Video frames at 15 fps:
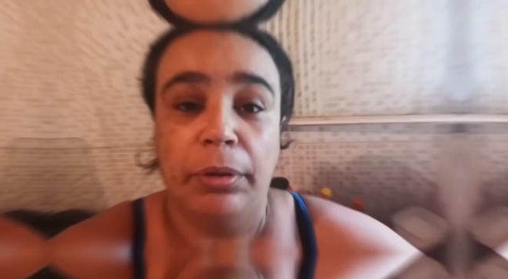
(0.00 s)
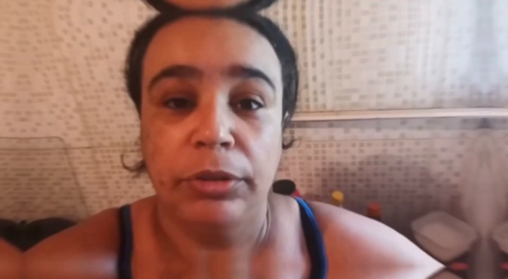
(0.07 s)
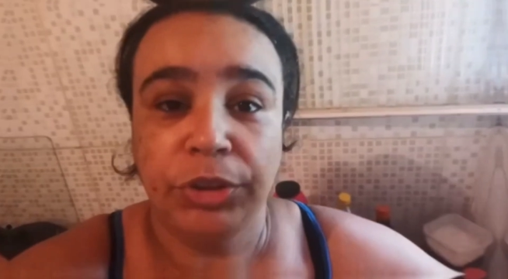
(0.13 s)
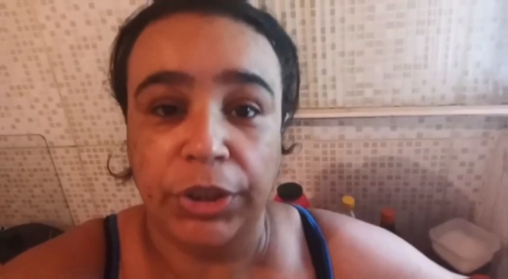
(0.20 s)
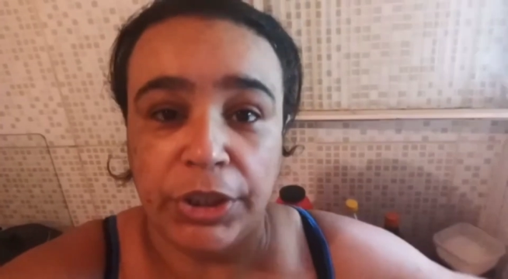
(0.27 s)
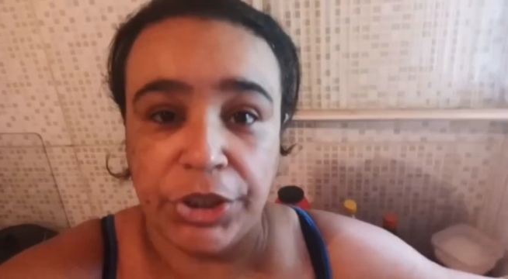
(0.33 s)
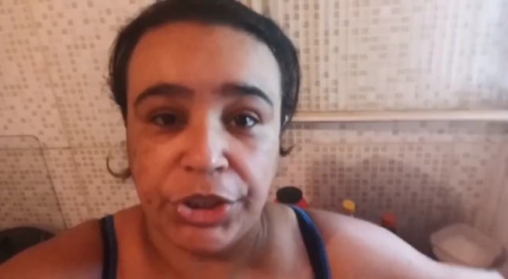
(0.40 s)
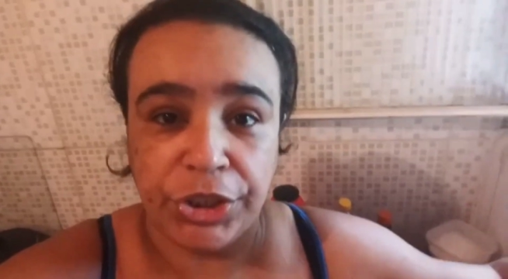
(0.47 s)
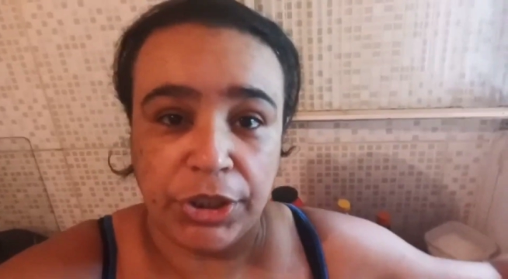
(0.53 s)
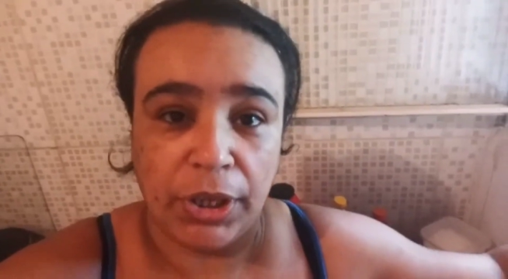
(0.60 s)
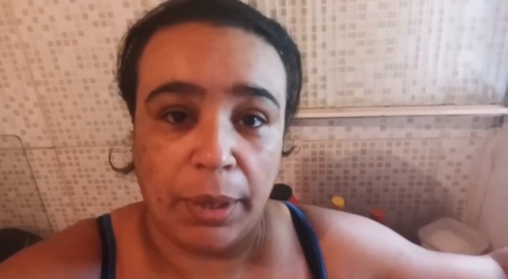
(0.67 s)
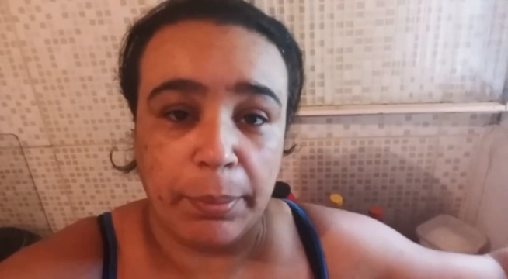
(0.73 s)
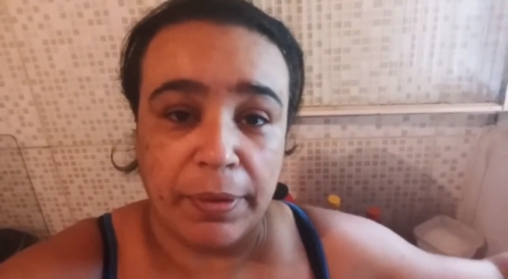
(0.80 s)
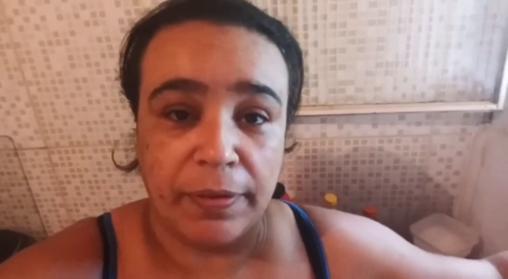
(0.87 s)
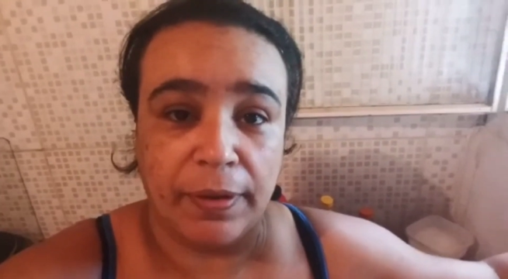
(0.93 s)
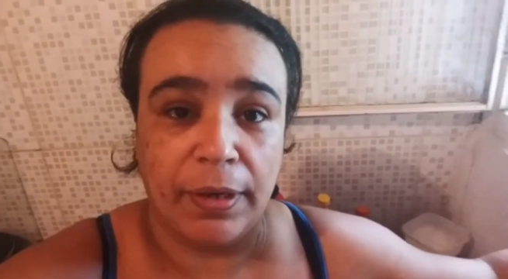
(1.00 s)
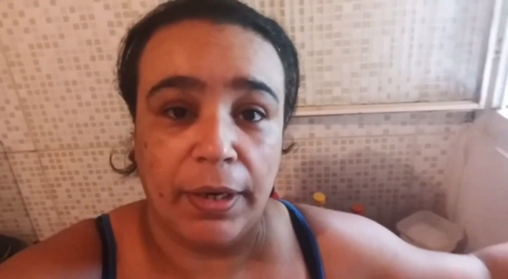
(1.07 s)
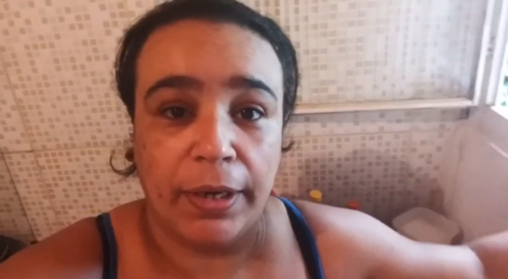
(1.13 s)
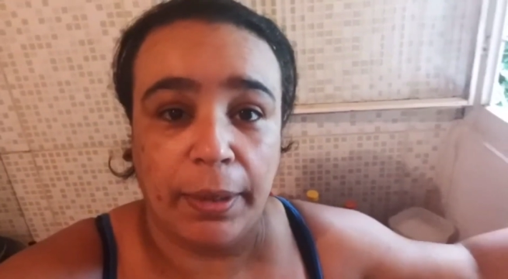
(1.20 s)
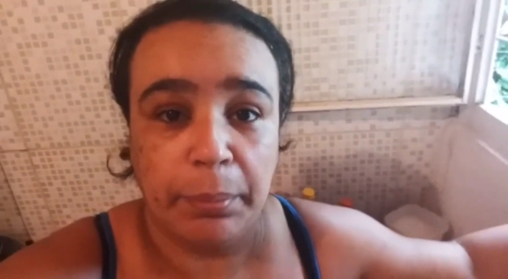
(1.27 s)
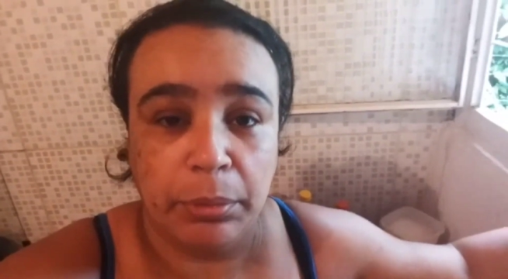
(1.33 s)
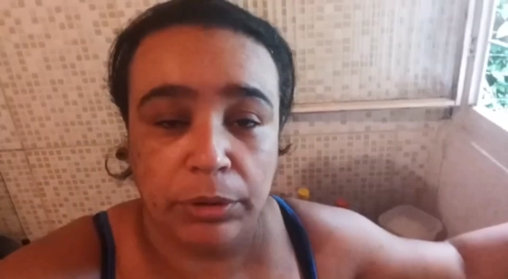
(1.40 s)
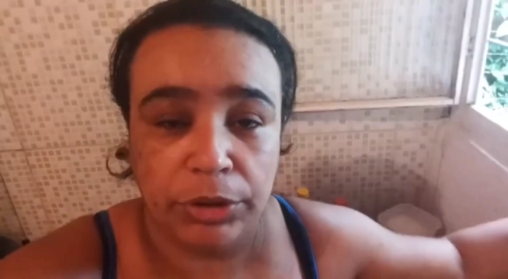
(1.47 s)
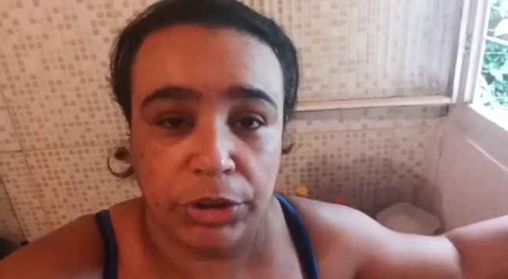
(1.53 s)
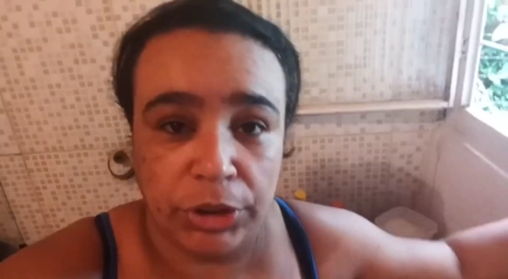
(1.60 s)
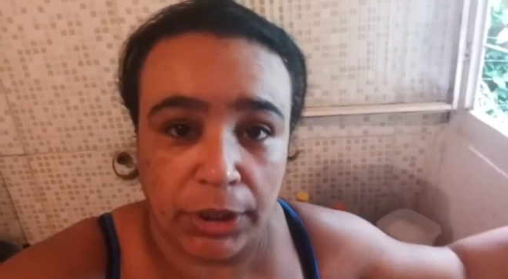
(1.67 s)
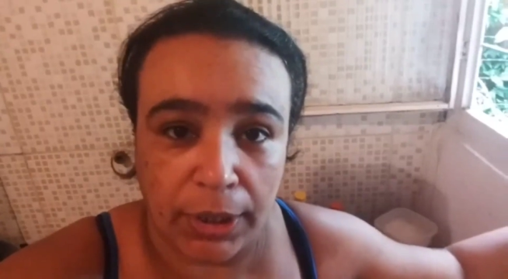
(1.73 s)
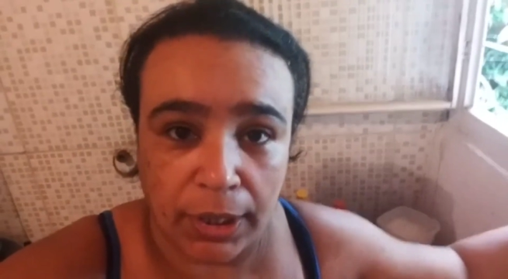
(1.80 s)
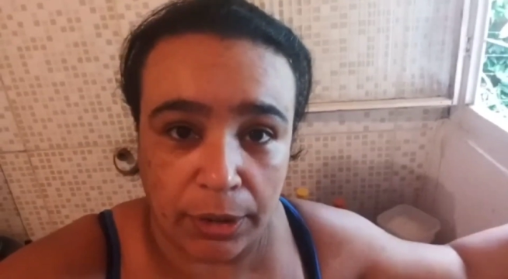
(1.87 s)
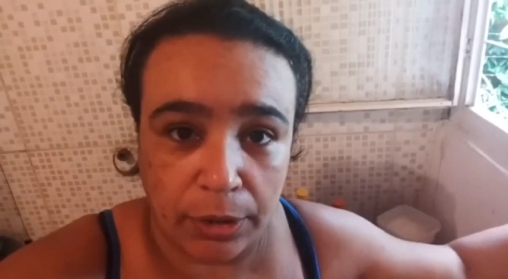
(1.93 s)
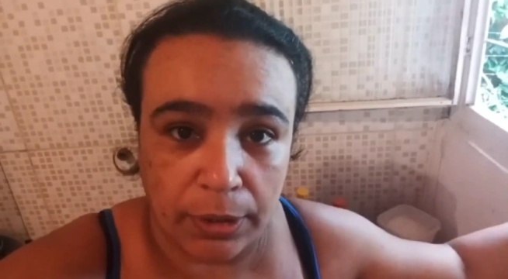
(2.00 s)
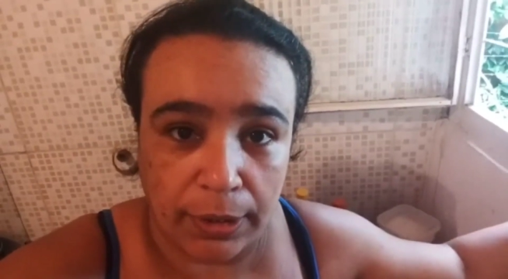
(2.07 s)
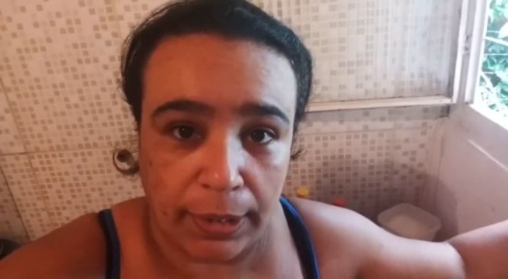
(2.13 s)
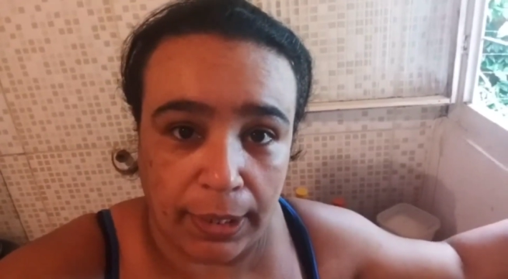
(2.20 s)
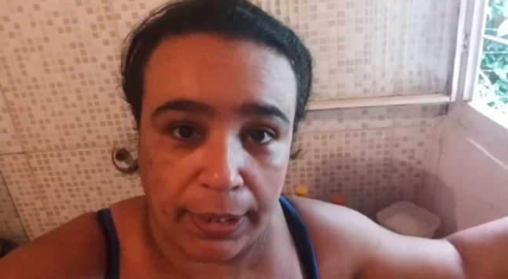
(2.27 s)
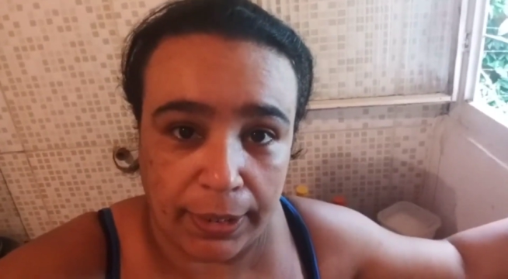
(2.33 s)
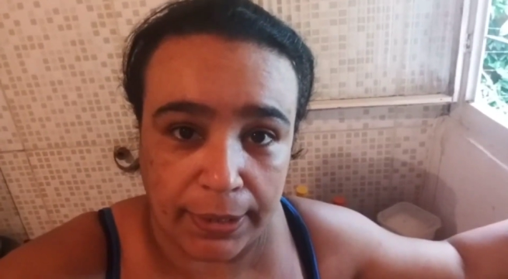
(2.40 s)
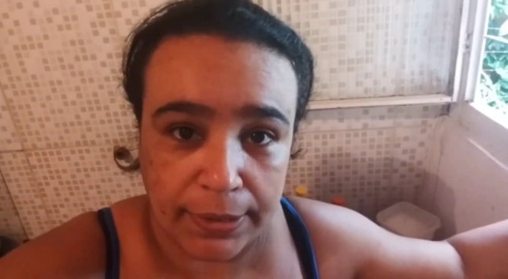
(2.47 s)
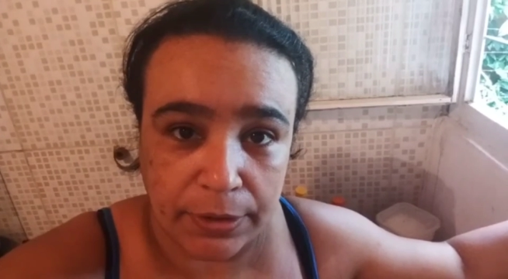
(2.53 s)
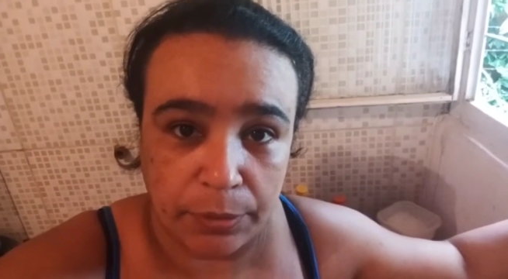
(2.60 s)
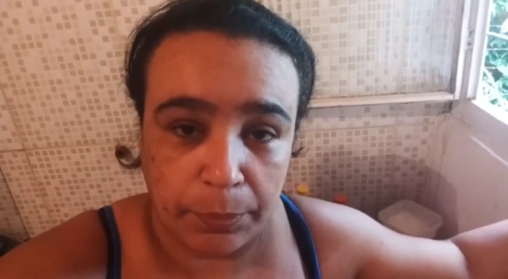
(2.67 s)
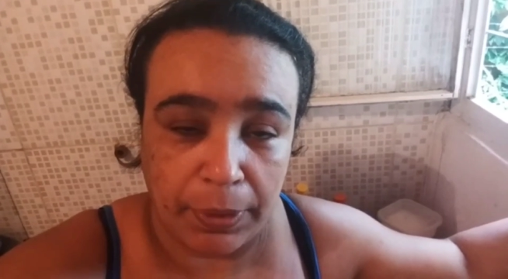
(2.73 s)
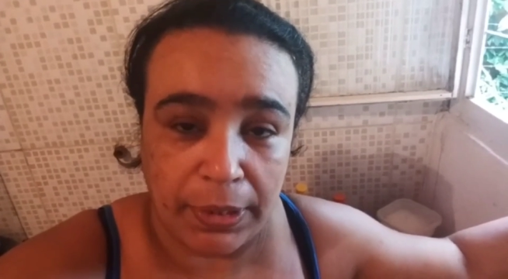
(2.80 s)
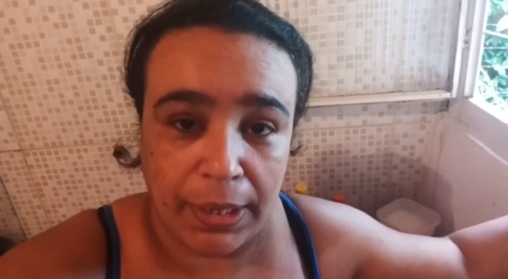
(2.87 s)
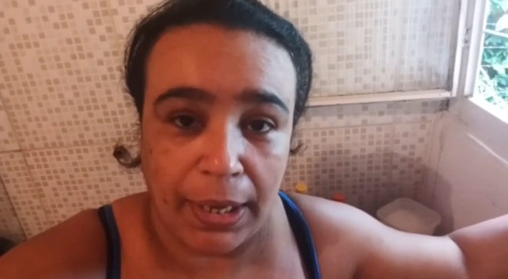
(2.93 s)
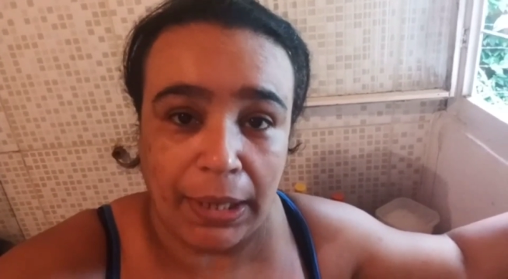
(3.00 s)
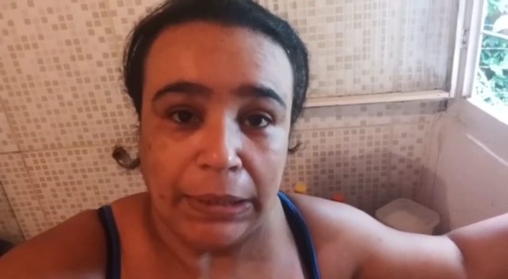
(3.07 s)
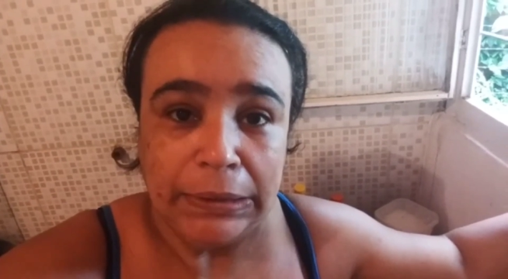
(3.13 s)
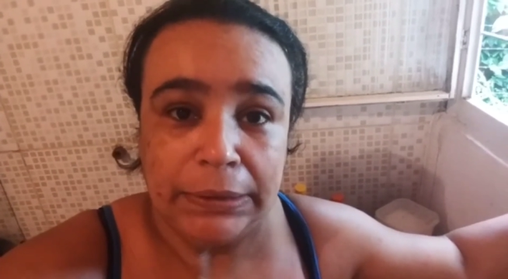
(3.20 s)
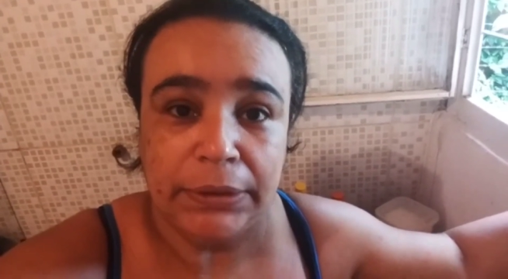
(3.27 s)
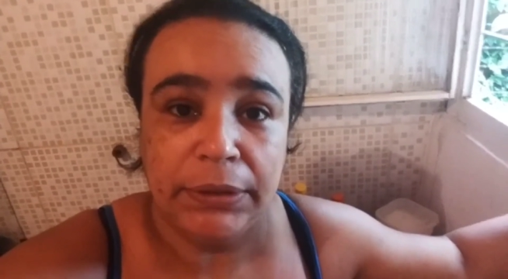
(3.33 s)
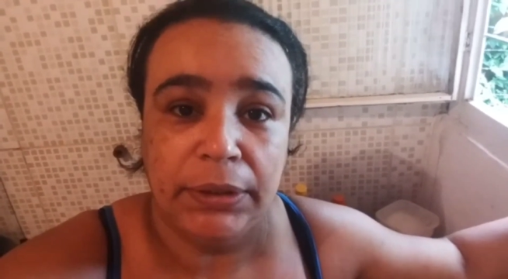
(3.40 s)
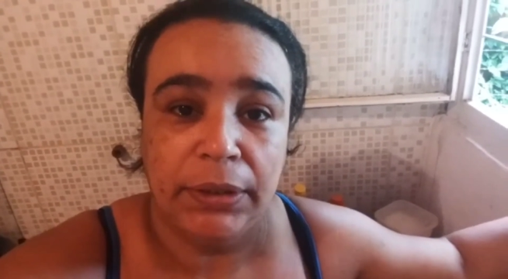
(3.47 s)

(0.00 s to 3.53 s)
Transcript: Bom, gente, a Marcela acabou de chegar lá na casa do pai dela.